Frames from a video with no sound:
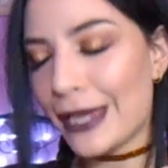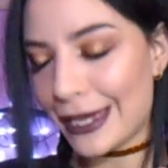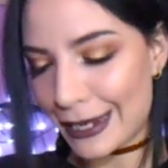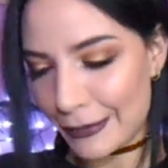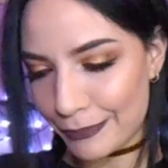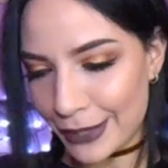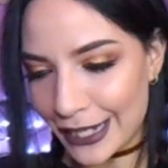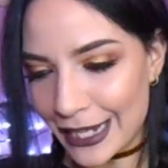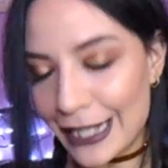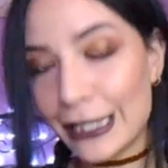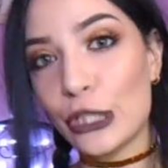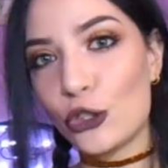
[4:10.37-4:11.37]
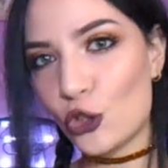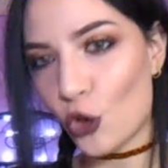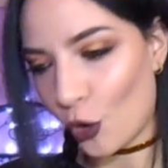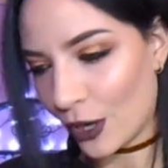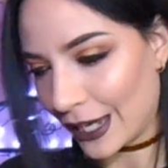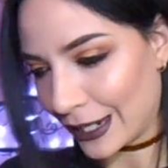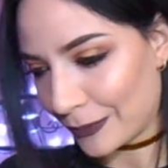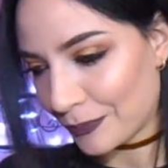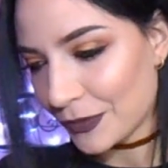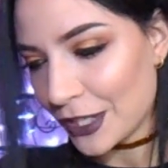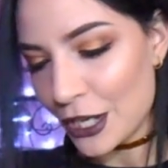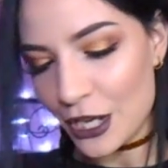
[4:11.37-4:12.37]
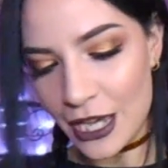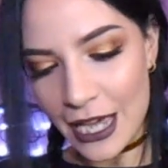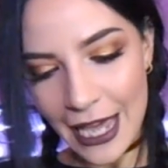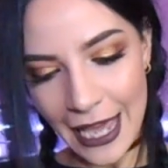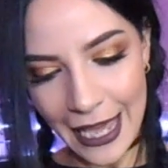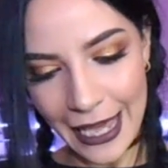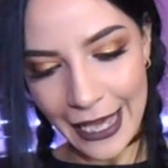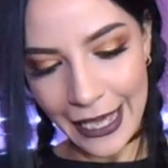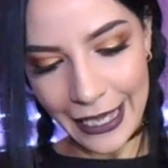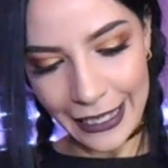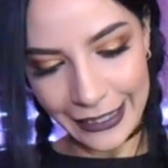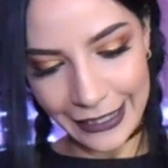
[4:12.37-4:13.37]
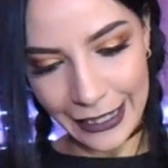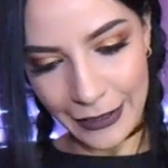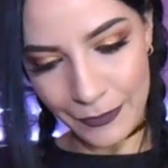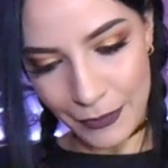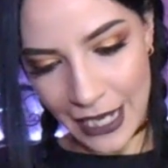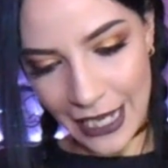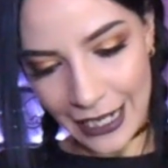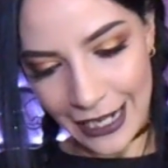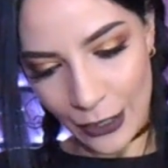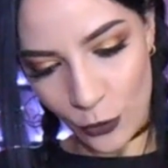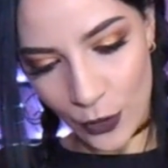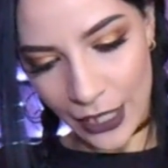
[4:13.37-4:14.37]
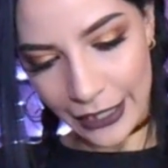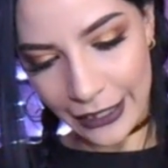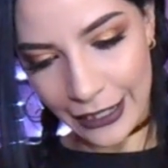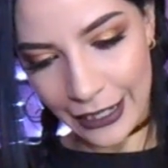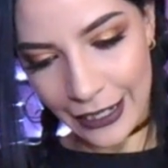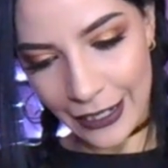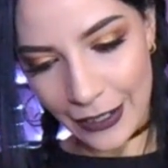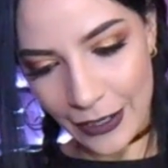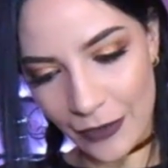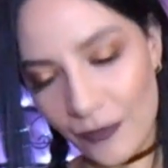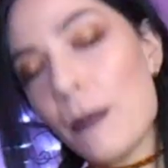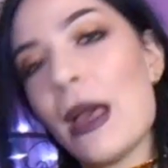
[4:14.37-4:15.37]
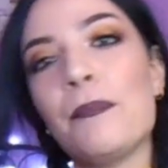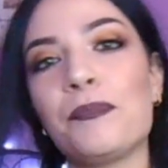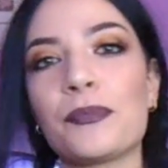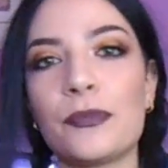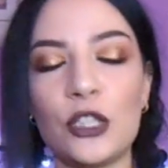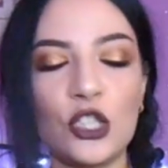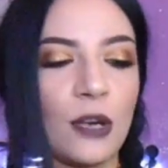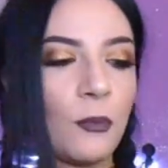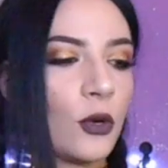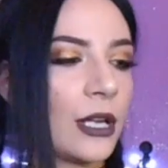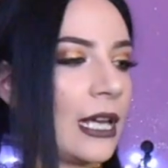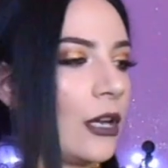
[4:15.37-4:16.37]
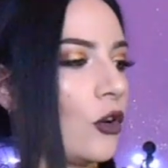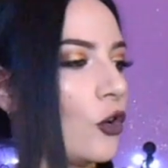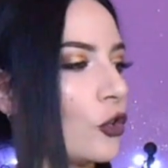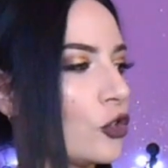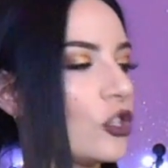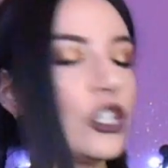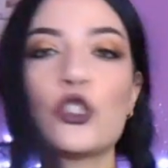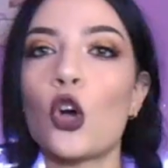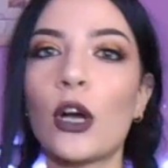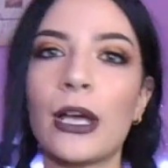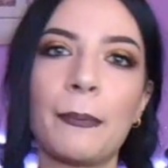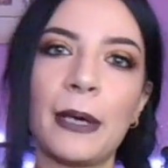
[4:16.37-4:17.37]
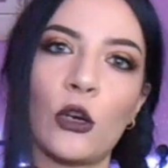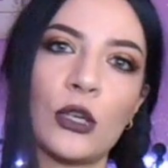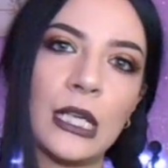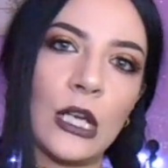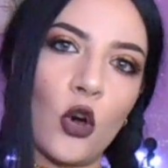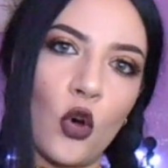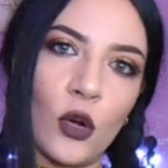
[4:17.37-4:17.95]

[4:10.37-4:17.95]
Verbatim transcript: piene piene di choker e sì, bene, quindi vabbè, diciamo che ho i choker per ogni